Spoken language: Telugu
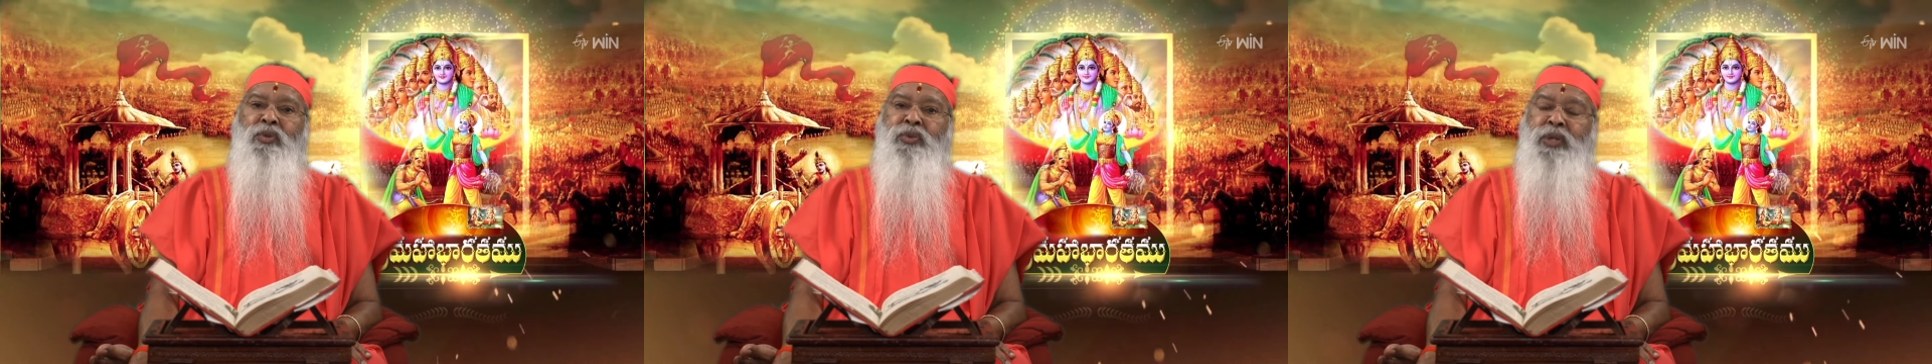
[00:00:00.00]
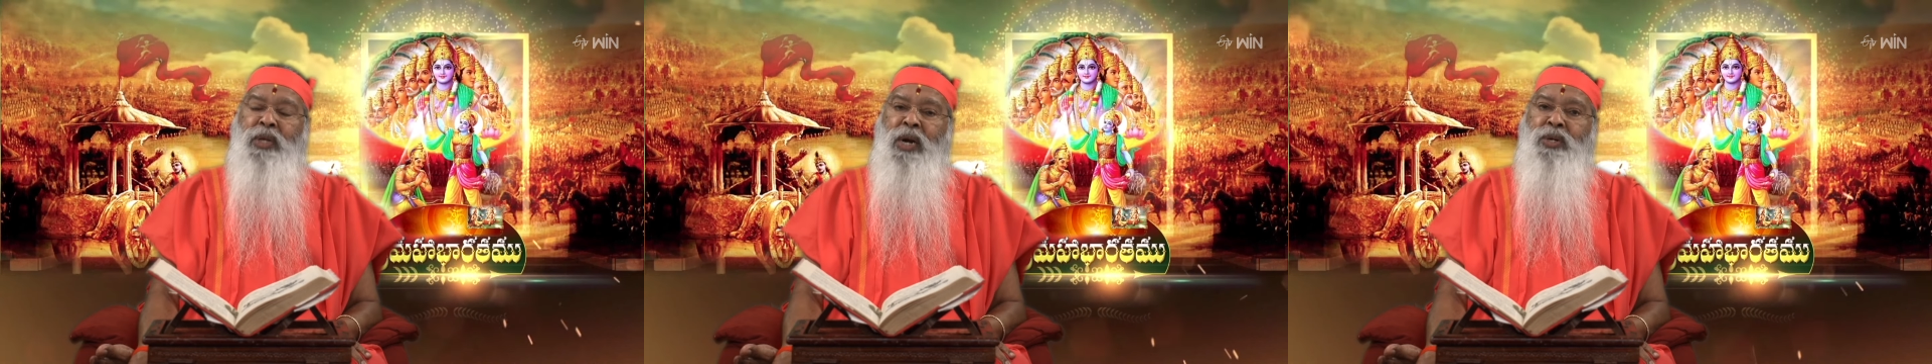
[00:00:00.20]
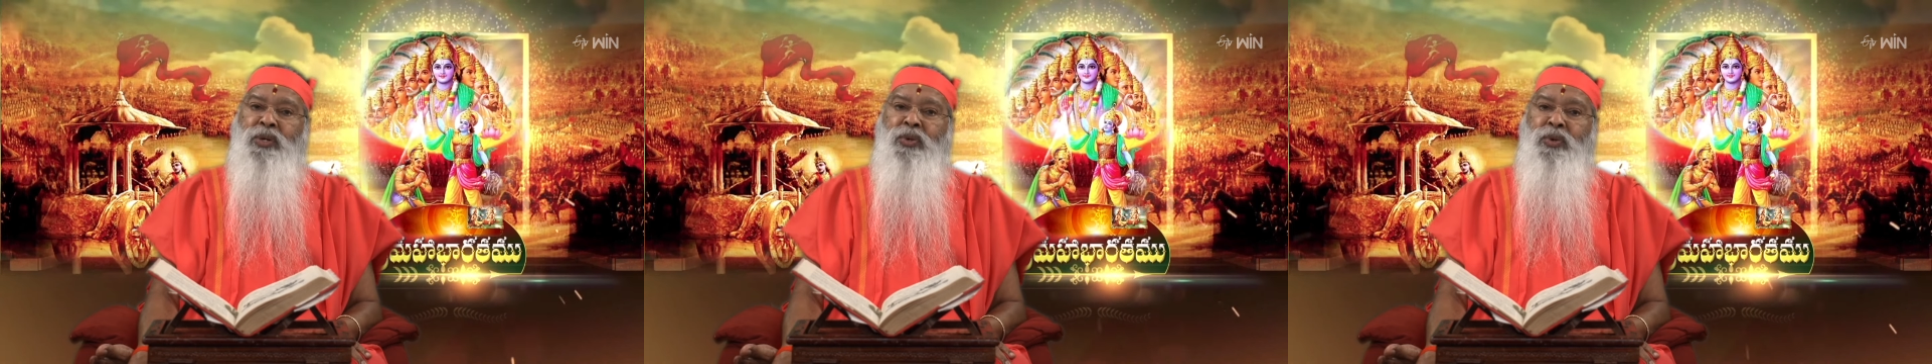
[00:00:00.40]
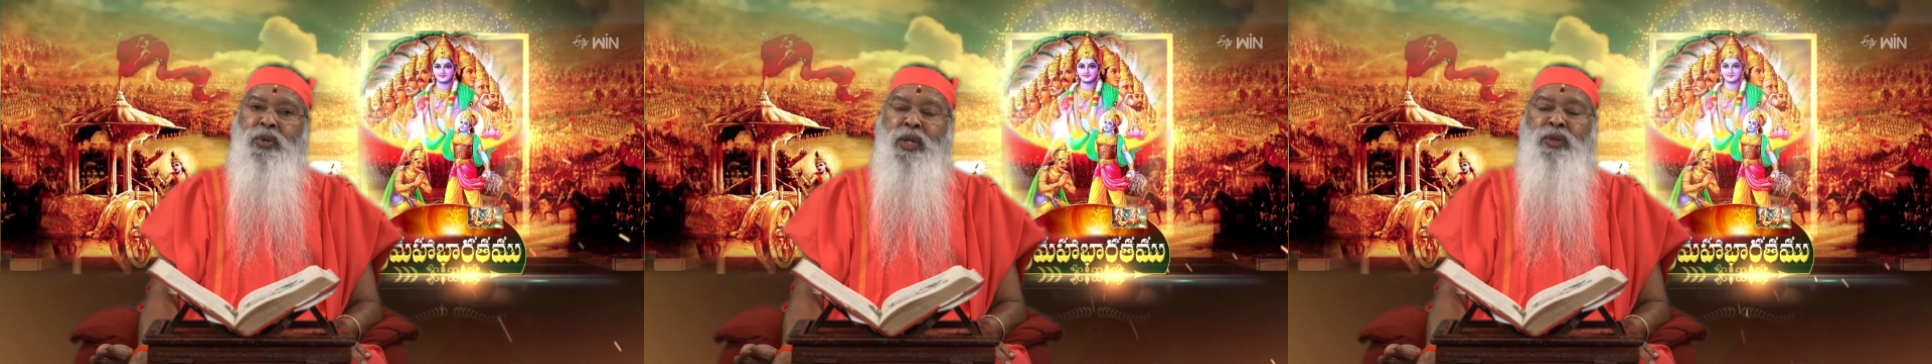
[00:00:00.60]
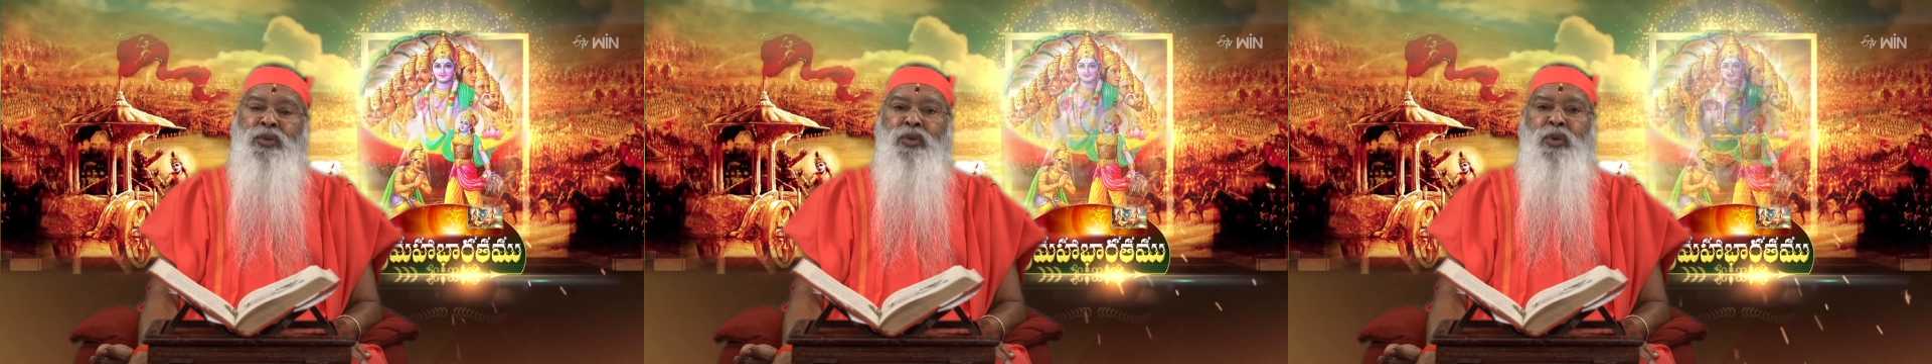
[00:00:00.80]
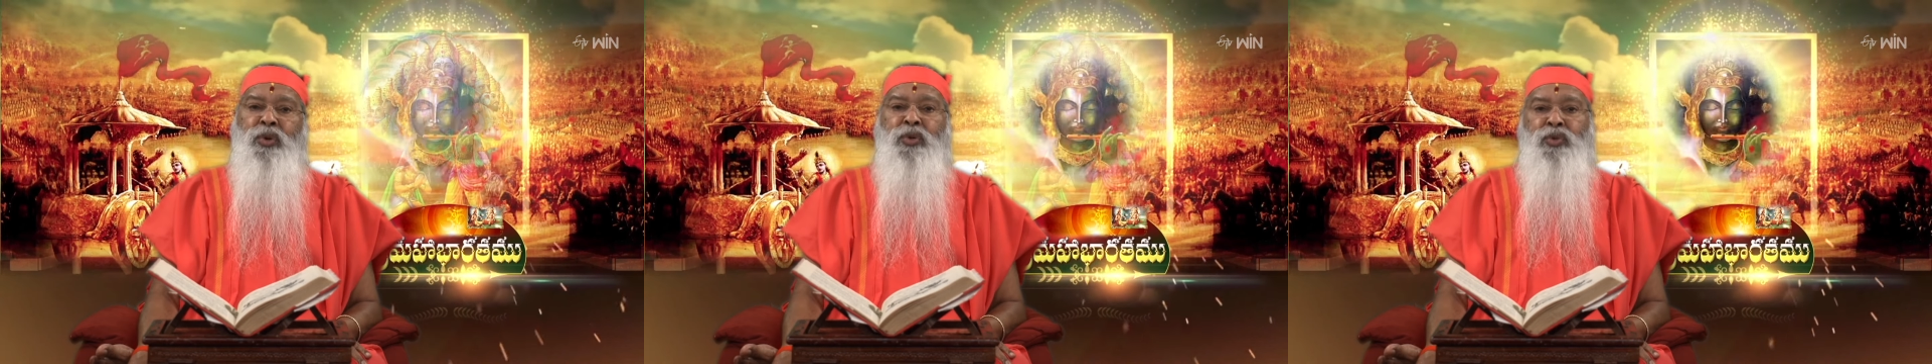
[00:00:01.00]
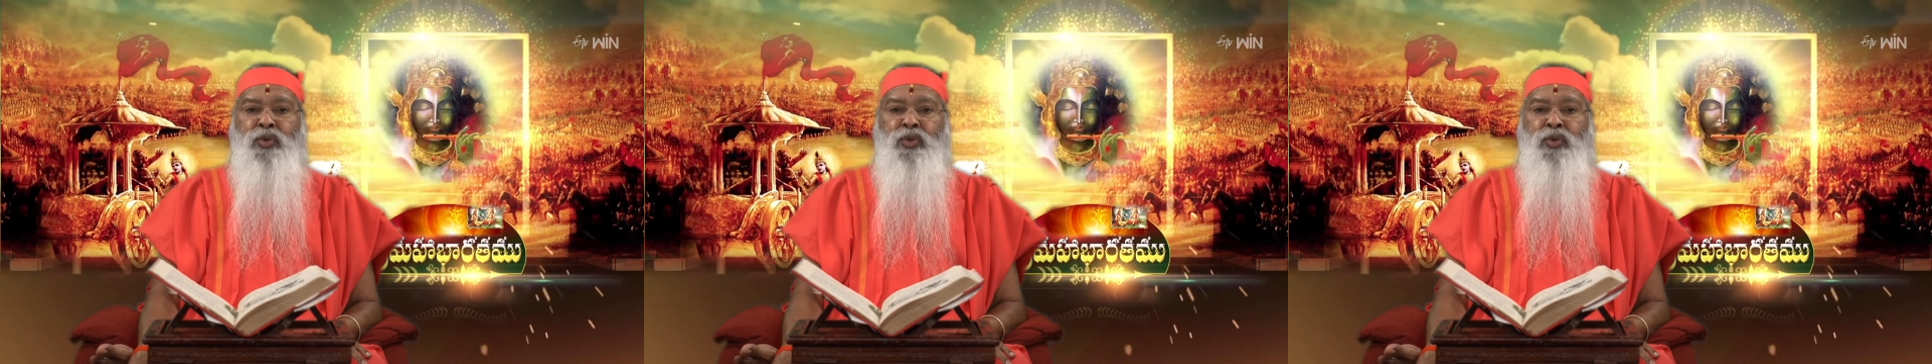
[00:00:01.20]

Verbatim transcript: ధృతరాష్ట్రుడు ఎంతో